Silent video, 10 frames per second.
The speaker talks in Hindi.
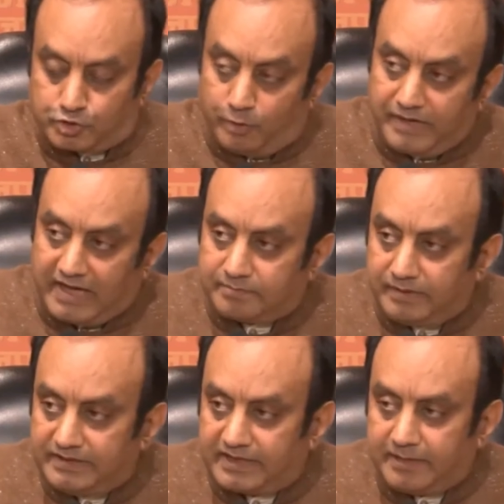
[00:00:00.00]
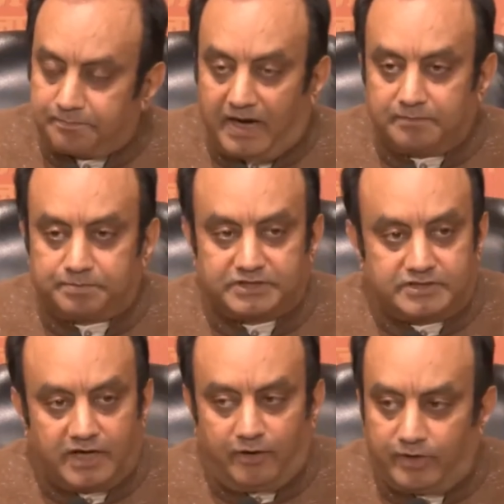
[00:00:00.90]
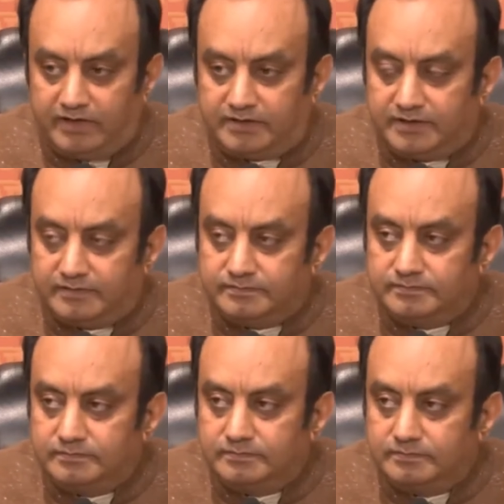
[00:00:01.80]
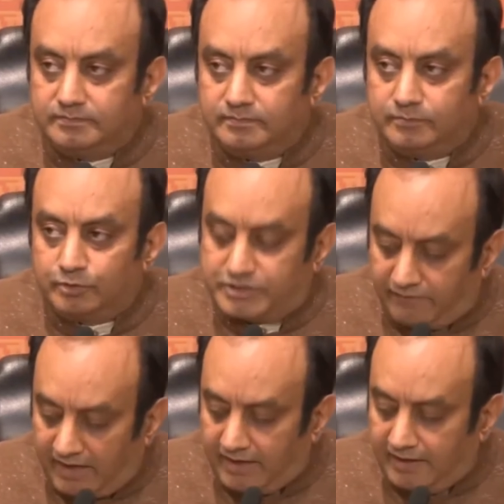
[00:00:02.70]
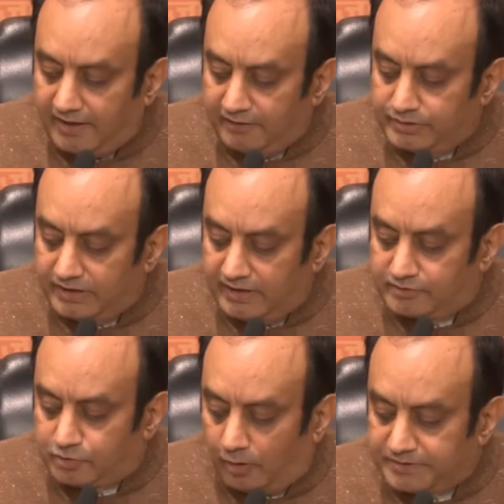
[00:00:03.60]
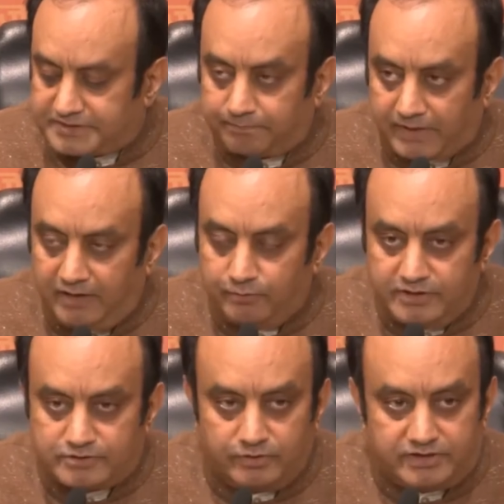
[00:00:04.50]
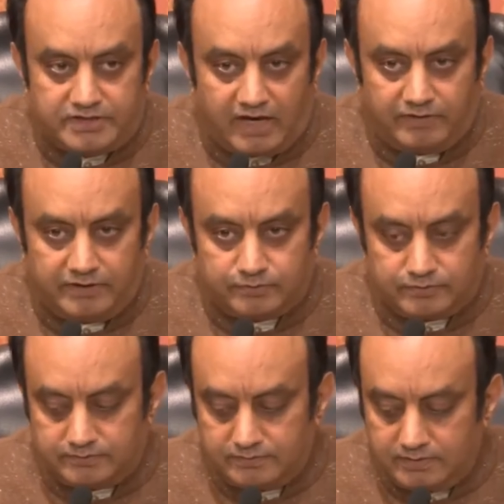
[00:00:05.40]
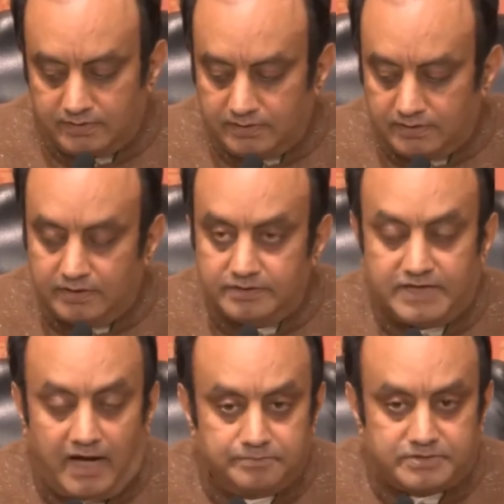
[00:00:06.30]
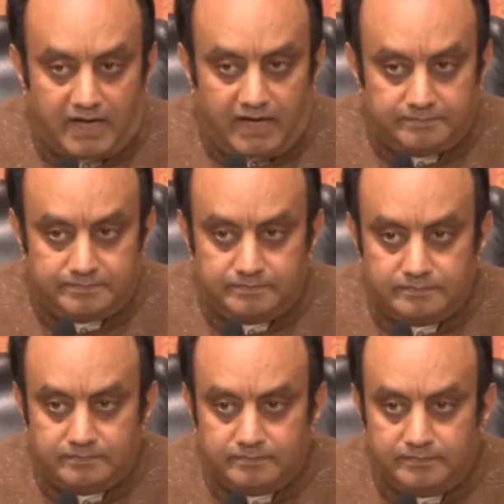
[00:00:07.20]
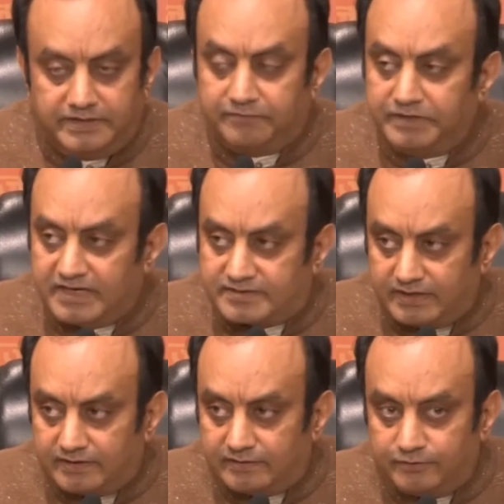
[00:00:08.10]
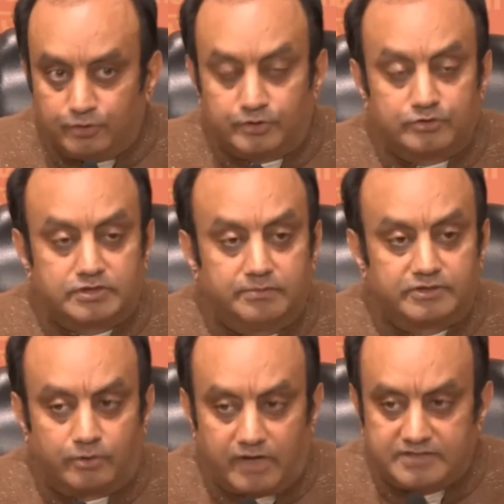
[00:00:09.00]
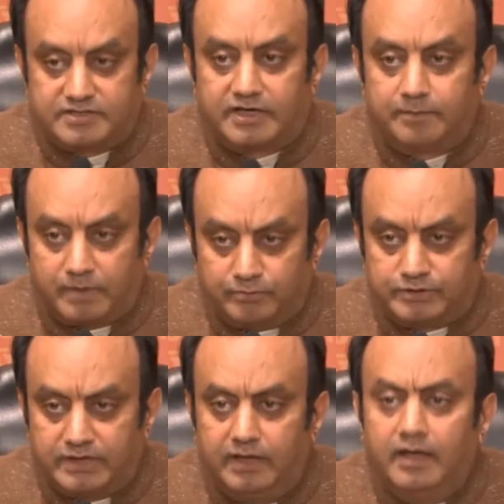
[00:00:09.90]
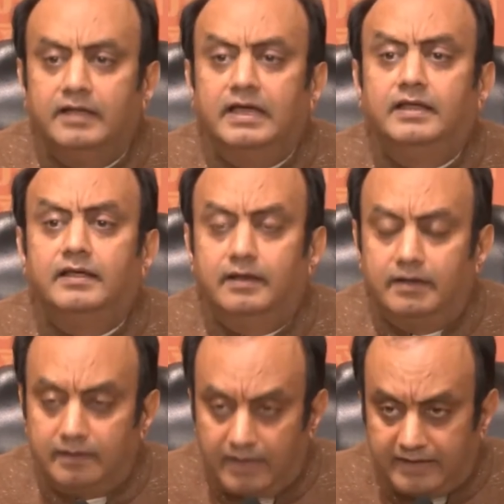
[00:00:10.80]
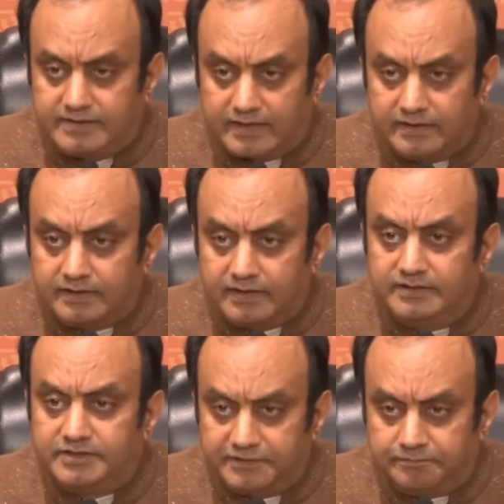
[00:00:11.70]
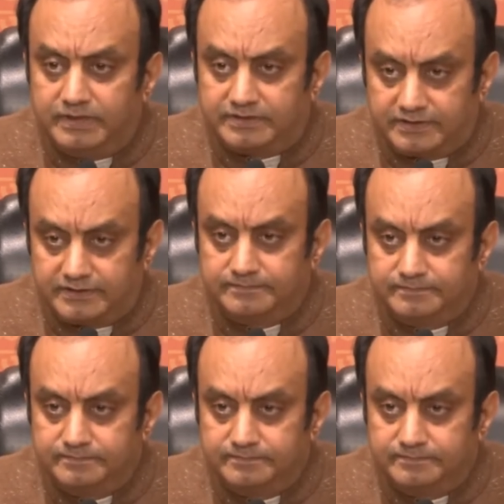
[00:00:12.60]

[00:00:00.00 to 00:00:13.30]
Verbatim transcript: सोमनाथ मंदिर की प्राण प्रतिष्ठा हो रही थी तो जवाहरलाल नेहरू जी ने 24 अप्रैल उन्नीस को जाम साहब दिग्विजय सिंह जो कि उस समय सौराष्ट्र के प्रमुख थे यानी लाइक टेक्निकली द चीफ मिनिस्टर